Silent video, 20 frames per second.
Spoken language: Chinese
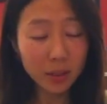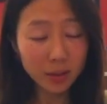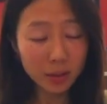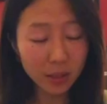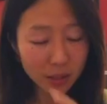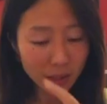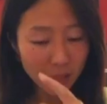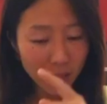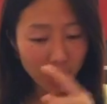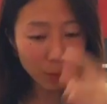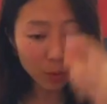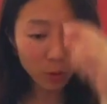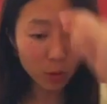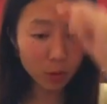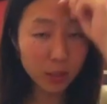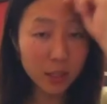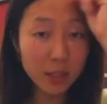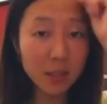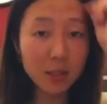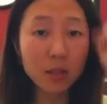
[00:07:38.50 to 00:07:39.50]
能量
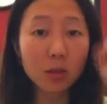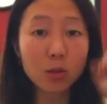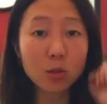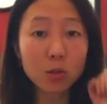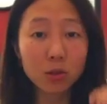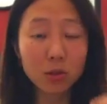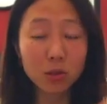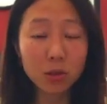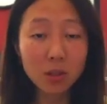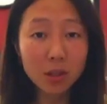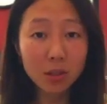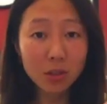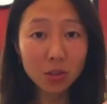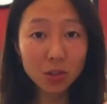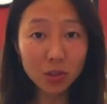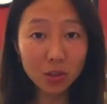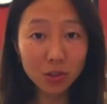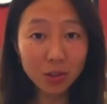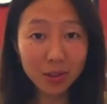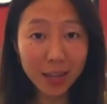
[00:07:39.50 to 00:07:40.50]
波的意思就是
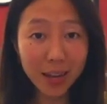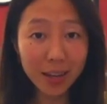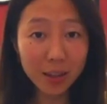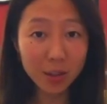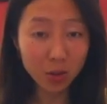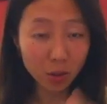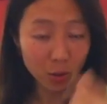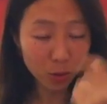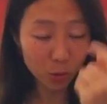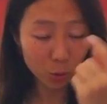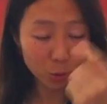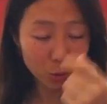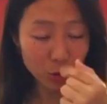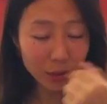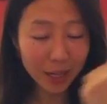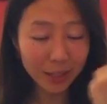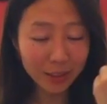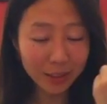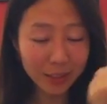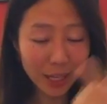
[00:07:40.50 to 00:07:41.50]
是带有无
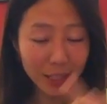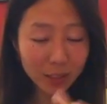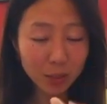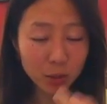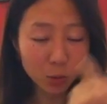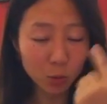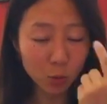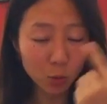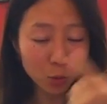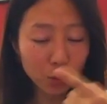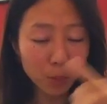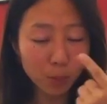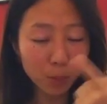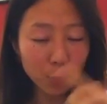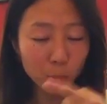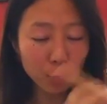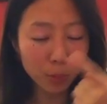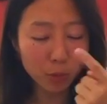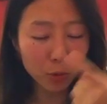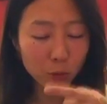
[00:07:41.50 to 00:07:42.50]
上价值、无
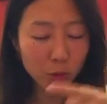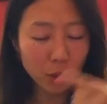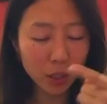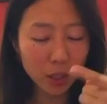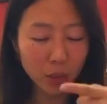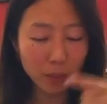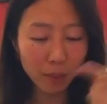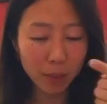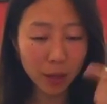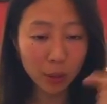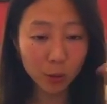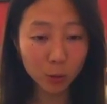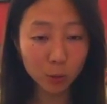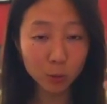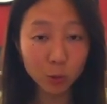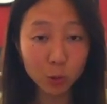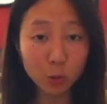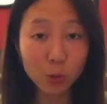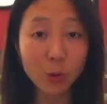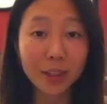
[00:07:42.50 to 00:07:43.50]
不可被
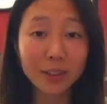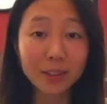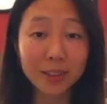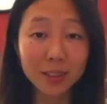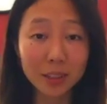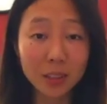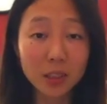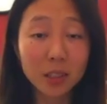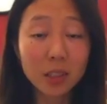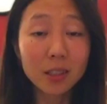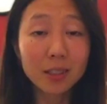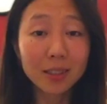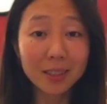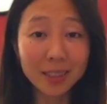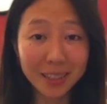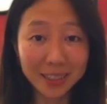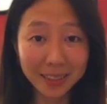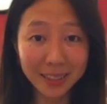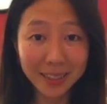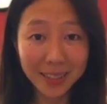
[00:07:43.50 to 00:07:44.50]
估算的
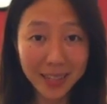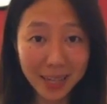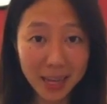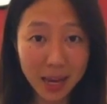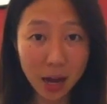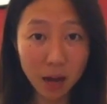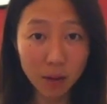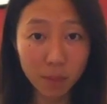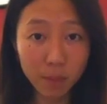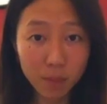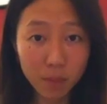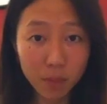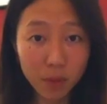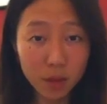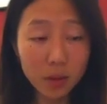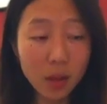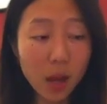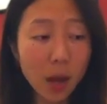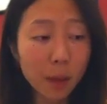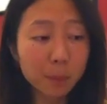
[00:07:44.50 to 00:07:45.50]
能量。
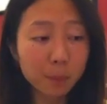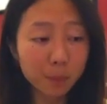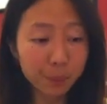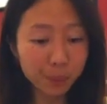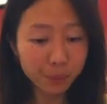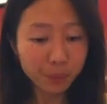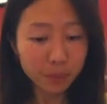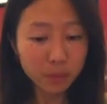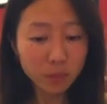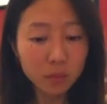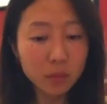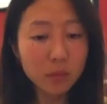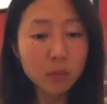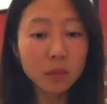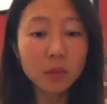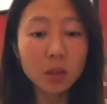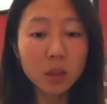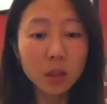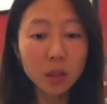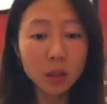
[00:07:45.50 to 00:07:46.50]
那
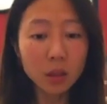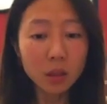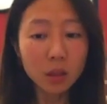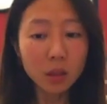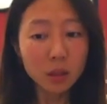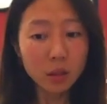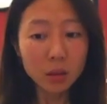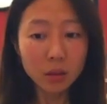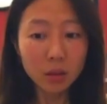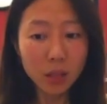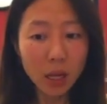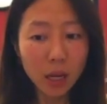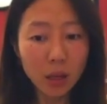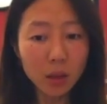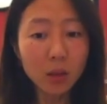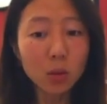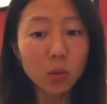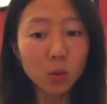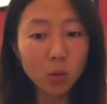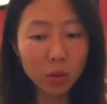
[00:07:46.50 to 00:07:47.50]

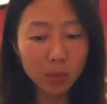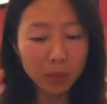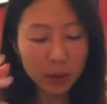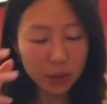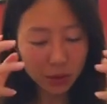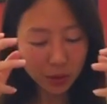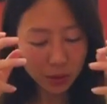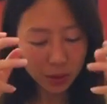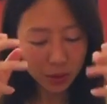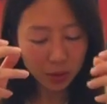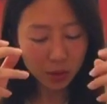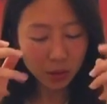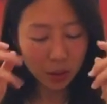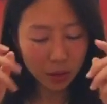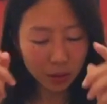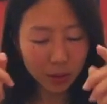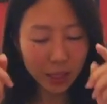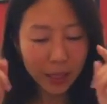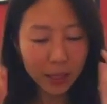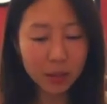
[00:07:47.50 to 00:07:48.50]
当我们
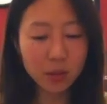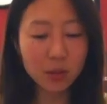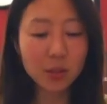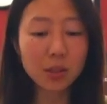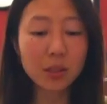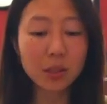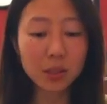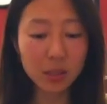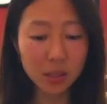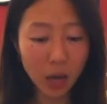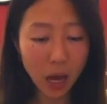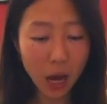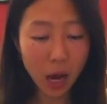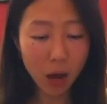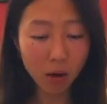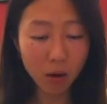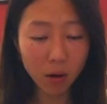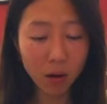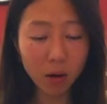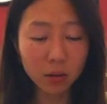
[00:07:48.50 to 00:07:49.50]
人类的喜
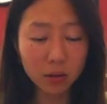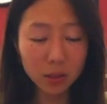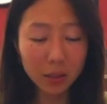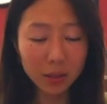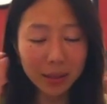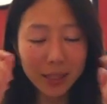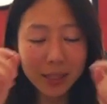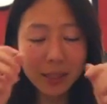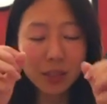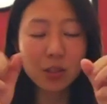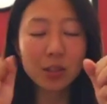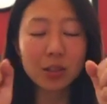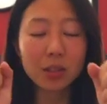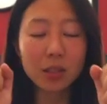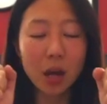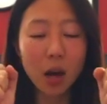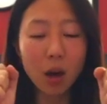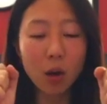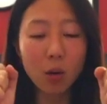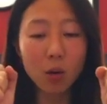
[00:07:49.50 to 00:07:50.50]
好，哈，人类的
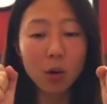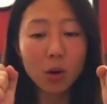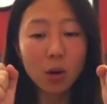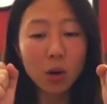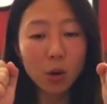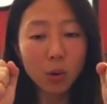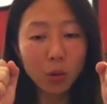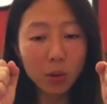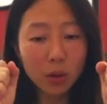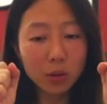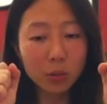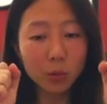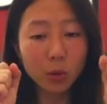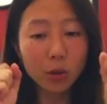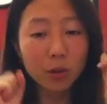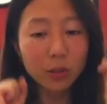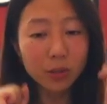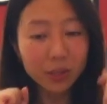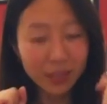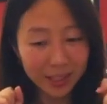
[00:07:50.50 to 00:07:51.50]
喜好为什么
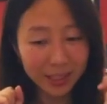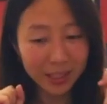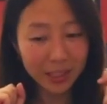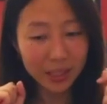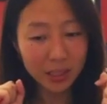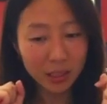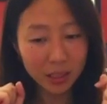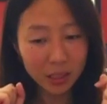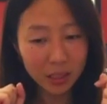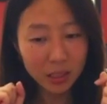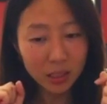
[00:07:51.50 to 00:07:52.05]
会有喜